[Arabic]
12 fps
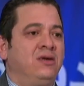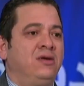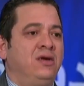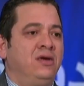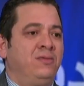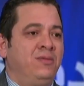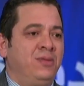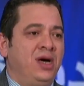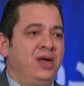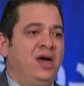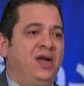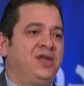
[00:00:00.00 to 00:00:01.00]

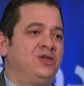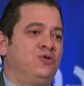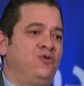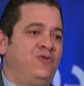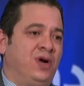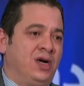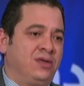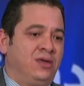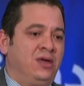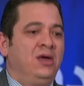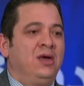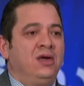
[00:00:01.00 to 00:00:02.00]
ما نحتاجه فقط
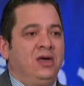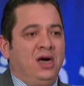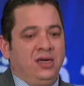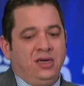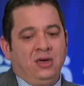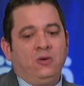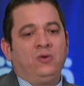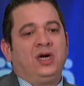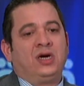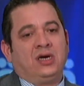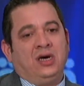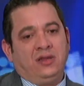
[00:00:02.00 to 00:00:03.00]
يعني
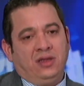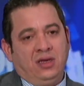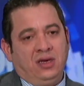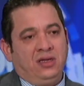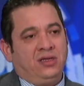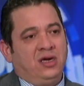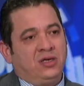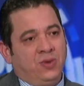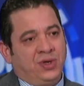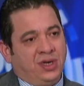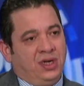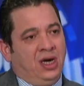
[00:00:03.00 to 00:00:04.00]
هناك عندنا إنتاج
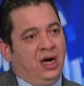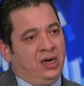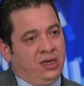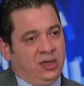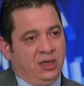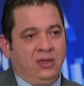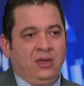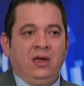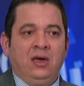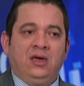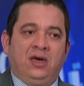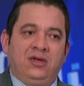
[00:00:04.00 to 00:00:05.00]
وطني حاليا
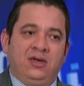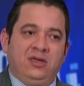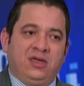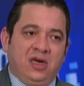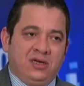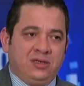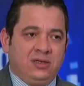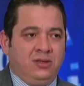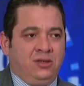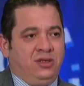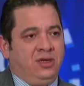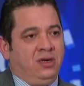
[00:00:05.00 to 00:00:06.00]
يعني إنتاج
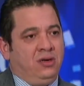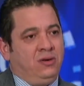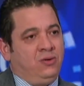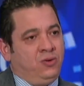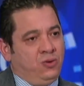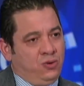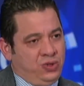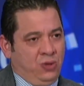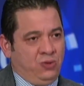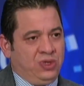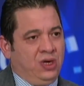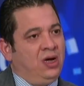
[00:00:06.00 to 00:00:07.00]
ذو
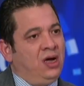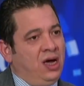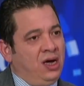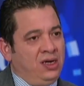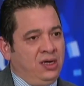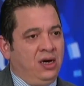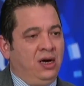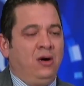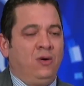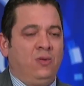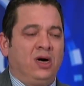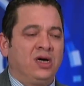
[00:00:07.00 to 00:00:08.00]
جودة عالية
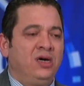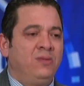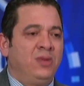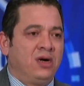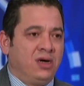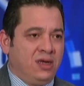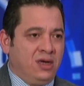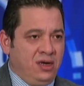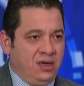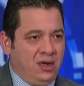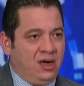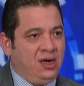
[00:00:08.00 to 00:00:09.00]
وقيمة
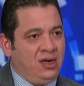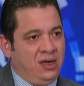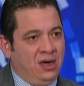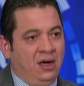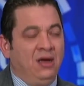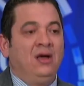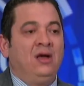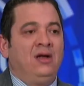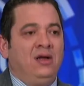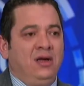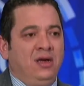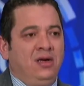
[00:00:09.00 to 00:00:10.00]
غذائية عالية
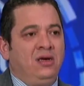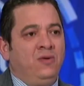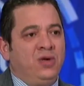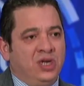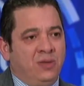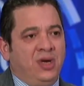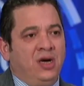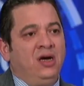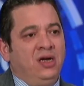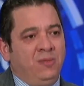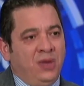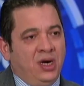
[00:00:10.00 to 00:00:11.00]
لوجب
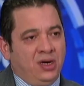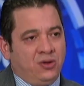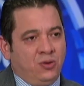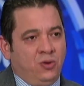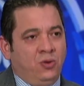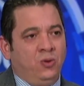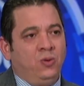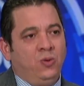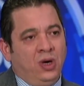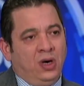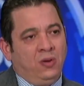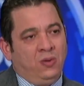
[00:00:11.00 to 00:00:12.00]
حمايته
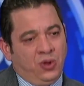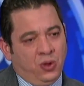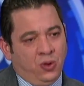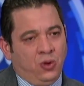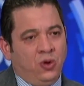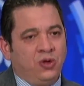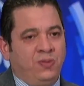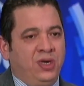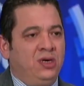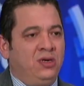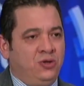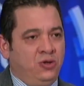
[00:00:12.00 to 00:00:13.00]
والنهوض
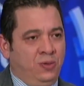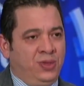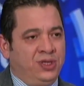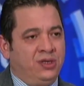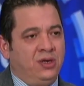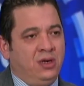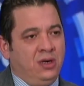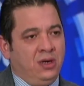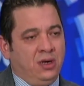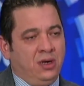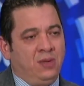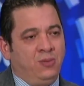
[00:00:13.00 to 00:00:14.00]
بشعبة
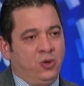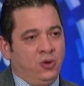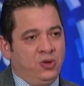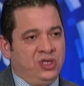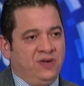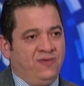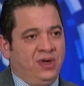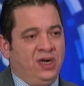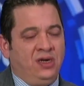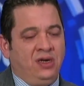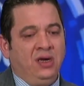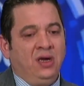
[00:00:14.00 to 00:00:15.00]
آه، البقول الجافة
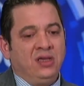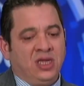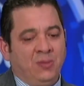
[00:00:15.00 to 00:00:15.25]
يعني تم